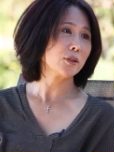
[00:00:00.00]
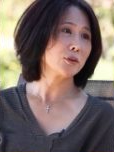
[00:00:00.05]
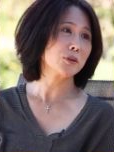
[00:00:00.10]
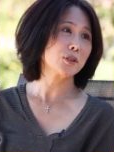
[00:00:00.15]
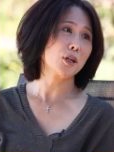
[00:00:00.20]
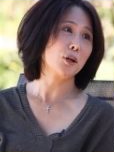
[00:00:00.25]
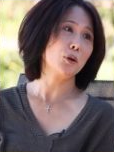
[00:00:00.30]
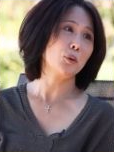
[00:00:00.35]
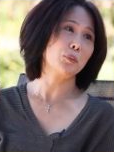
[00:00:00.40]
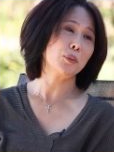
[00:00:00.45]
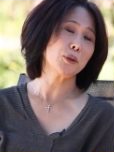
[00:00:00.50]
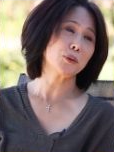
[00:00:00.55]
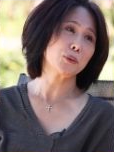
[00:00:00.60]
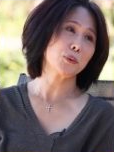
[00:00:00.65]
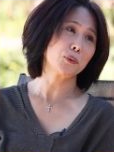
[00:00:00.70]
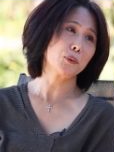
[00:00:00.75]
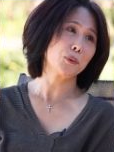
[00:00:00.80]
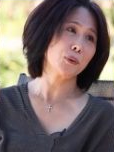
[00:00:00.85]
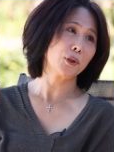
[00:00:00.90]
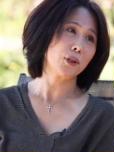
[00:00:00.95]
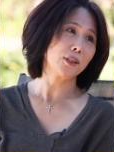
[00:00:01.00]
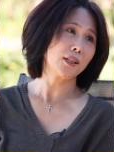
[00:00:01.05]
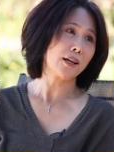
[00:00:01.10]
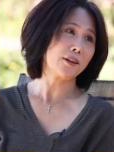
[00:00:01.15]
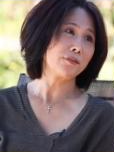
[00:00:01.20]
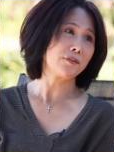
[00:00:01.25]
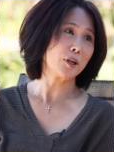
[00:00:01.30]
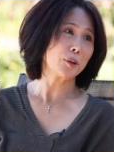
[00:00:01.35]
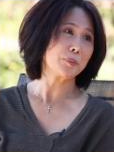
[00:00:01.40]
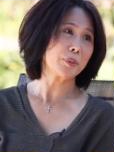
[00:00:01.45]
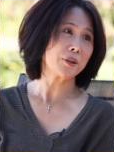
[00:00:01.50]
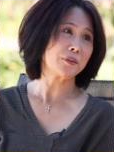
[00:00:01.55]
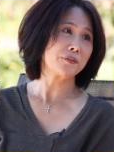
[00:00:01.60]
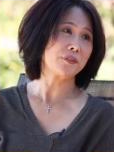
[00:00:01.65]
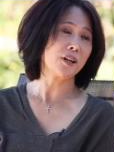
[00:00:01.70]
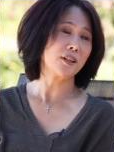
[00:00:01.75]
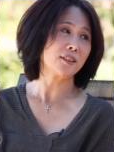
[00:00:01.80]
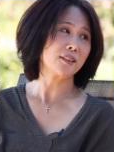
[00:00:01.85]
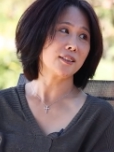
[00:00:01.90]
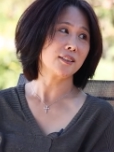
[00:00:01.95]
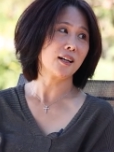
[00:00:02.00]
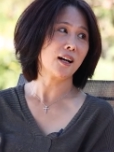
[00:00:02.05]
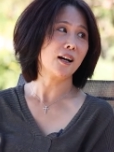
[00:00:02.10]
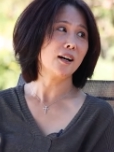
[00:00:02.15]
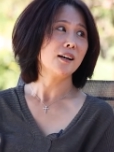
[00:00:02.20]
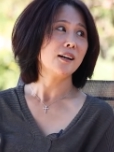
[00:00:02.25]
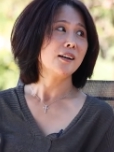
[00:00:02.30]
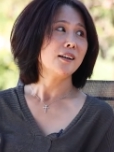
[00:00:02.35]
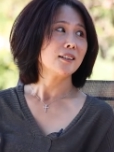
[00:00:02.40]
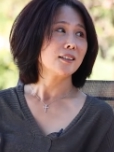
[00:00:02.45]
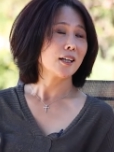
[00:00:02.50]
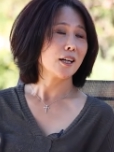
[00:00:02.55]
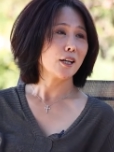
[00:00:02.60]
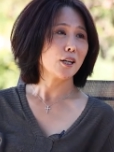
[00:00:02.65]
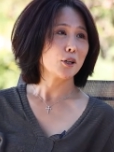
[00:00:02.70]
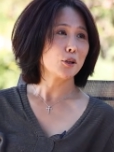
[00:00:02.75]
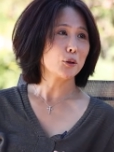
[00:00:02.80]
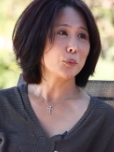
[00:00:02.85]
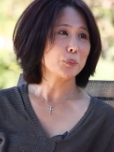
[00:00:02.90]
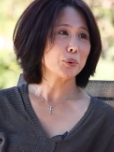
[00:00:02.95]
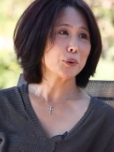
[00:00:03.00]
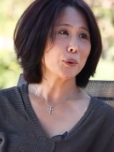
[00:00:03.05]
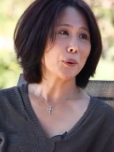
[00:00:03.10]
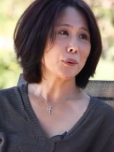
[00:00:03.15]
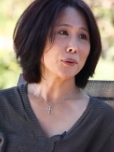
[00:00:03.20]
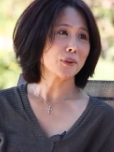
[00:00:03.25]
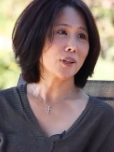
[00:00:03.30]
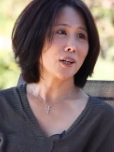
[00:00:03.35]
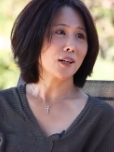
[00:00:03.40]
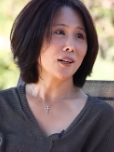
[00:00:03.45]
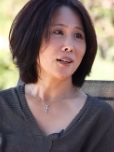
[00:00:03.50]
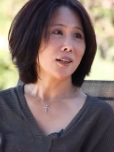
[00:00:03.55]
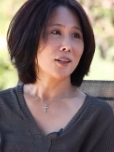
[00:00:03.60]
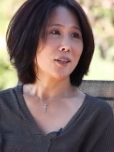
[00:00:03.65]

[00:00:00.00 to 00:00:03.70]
就像我们中国南方北方一样，他也有不同的。